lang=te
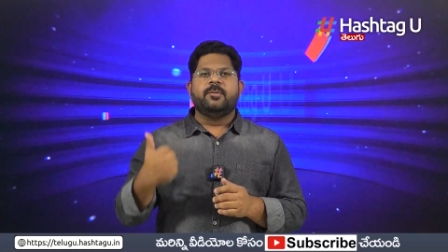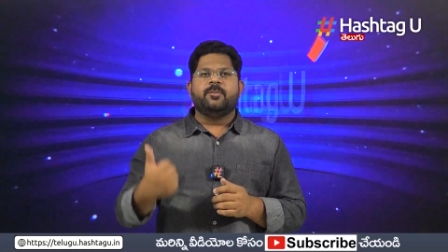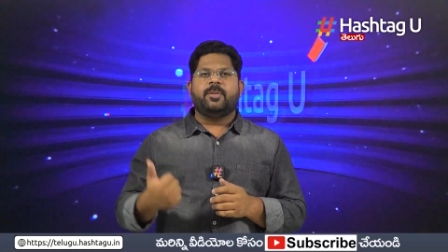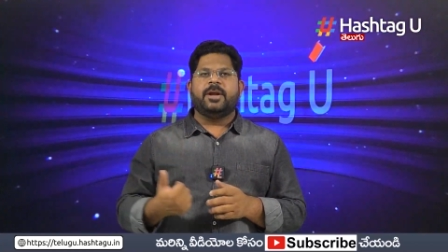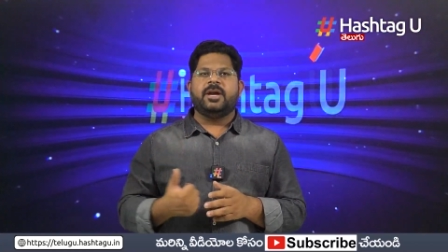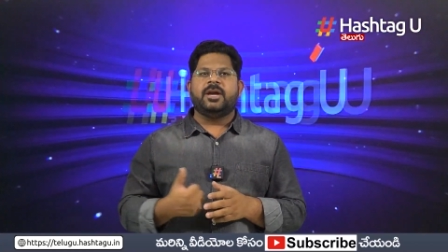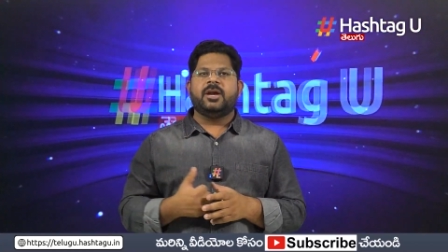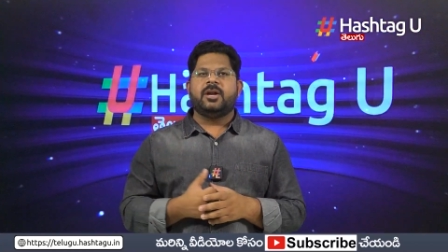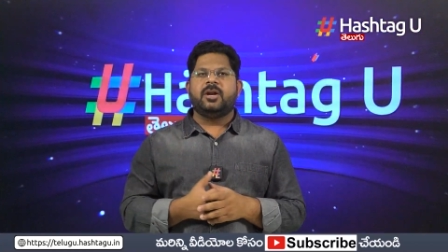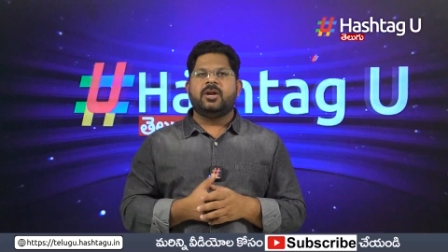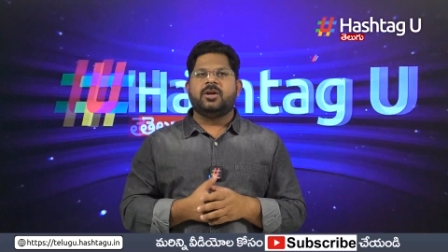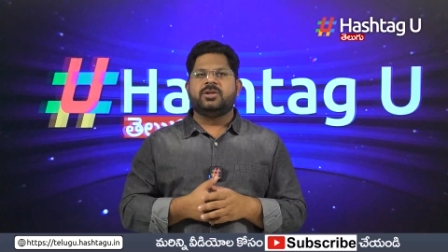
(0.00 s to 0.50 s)

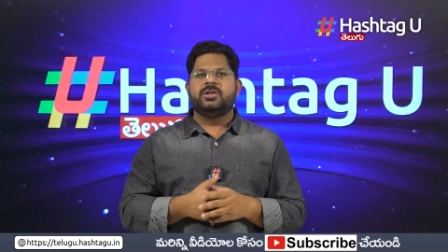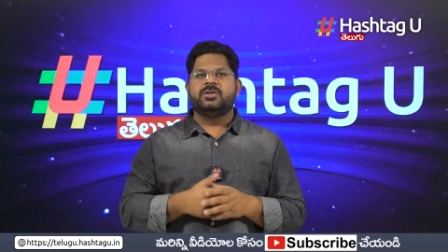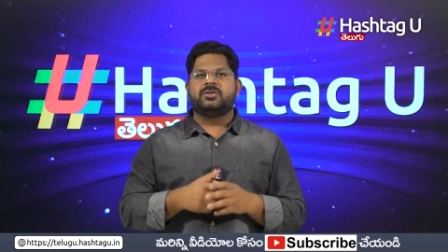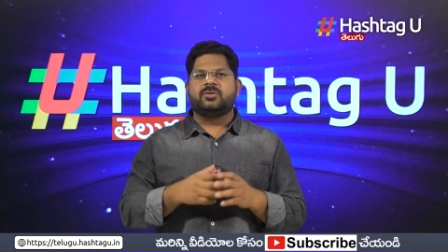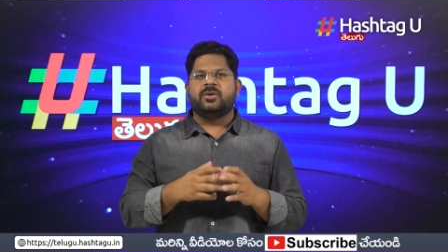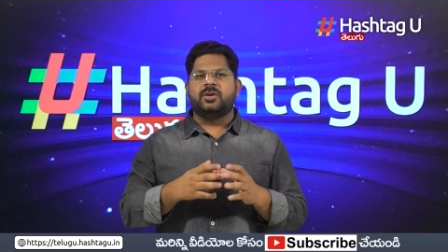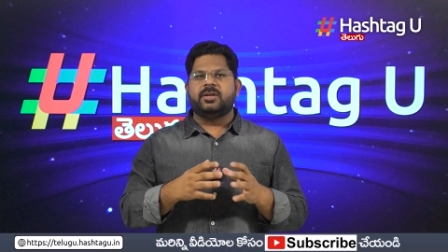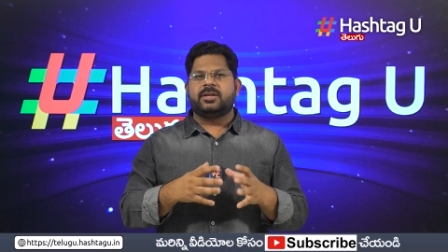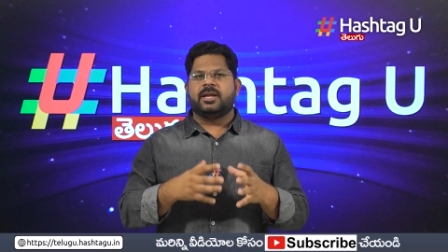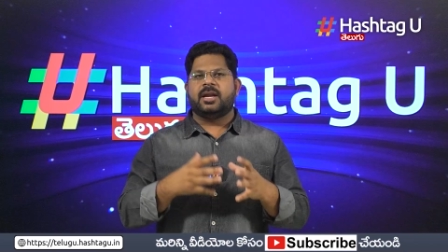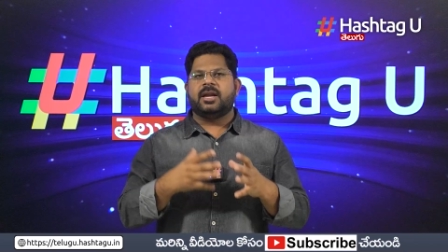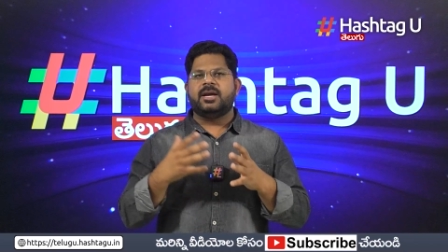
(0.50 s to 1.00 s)
పరిగణలోకి
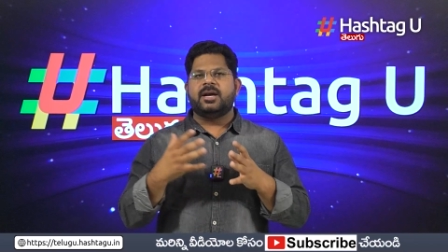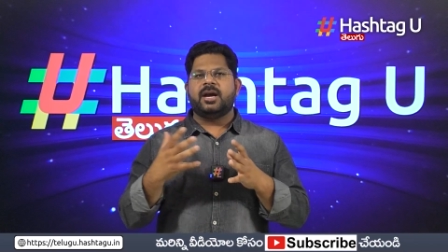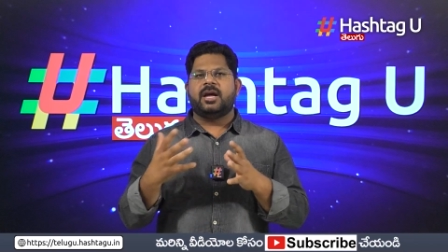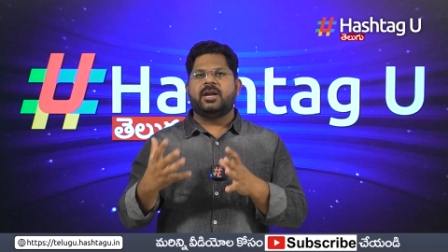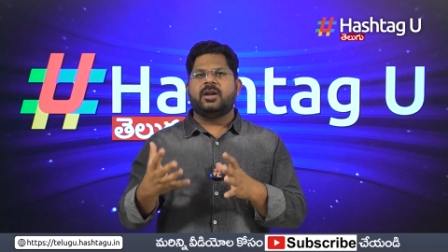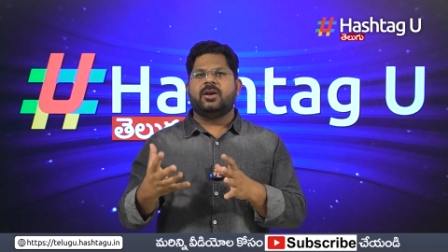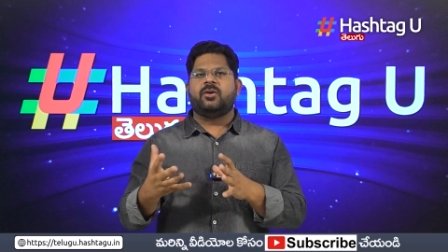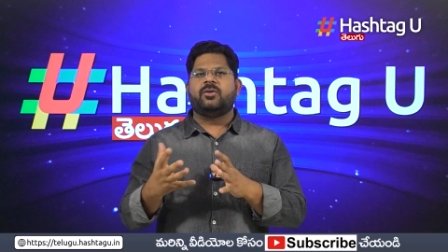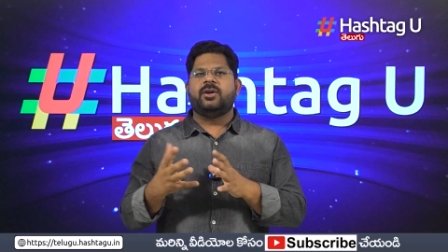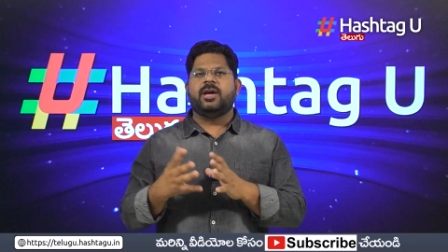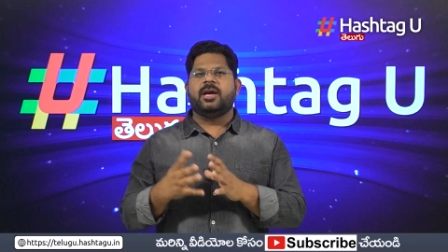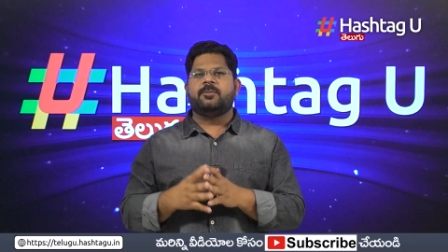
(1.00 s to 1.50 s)
తీసుకొని
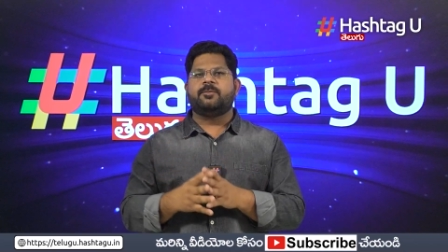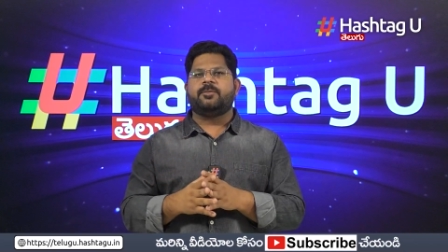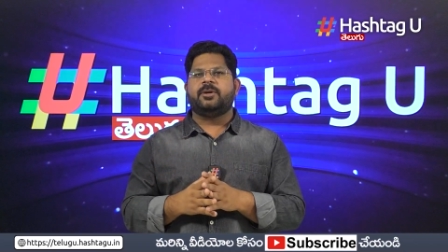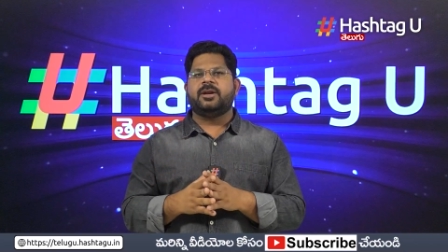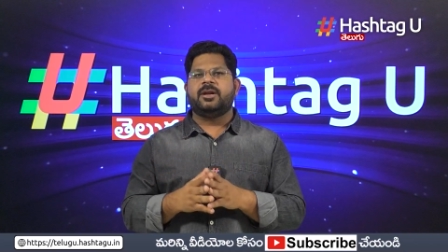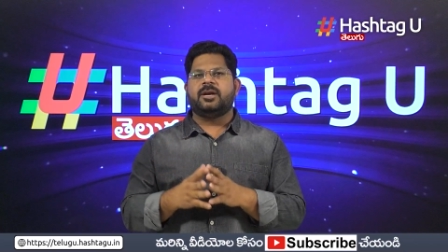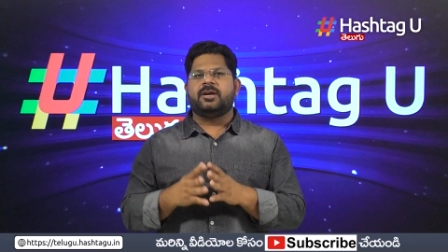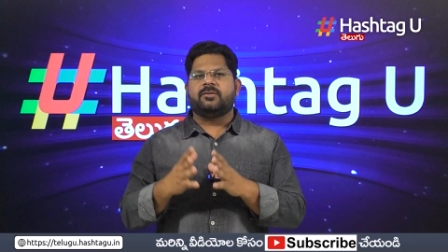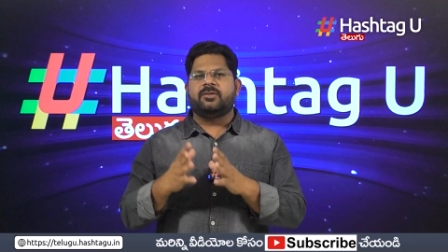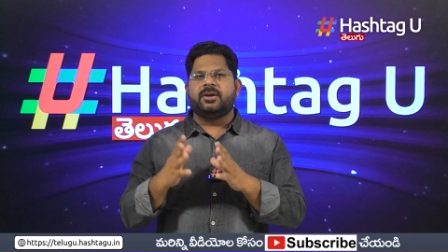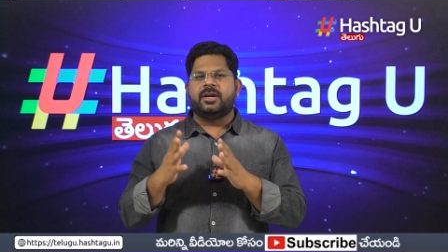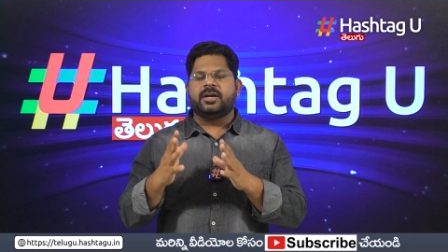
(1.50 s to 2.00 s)
తెలంగాణలో కూడా
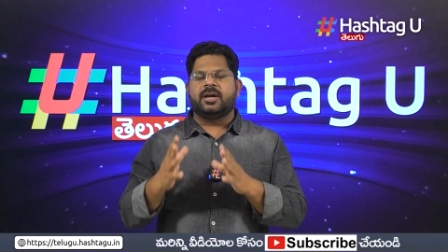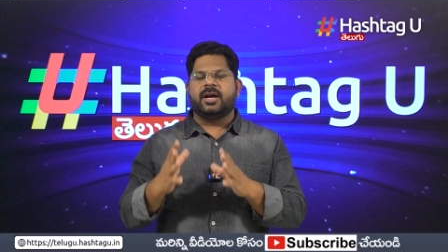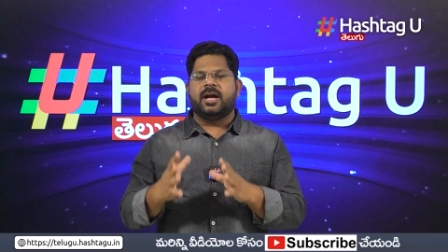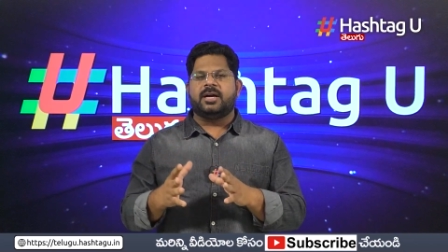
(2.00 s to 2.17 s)
ఏర్పడినటువంటి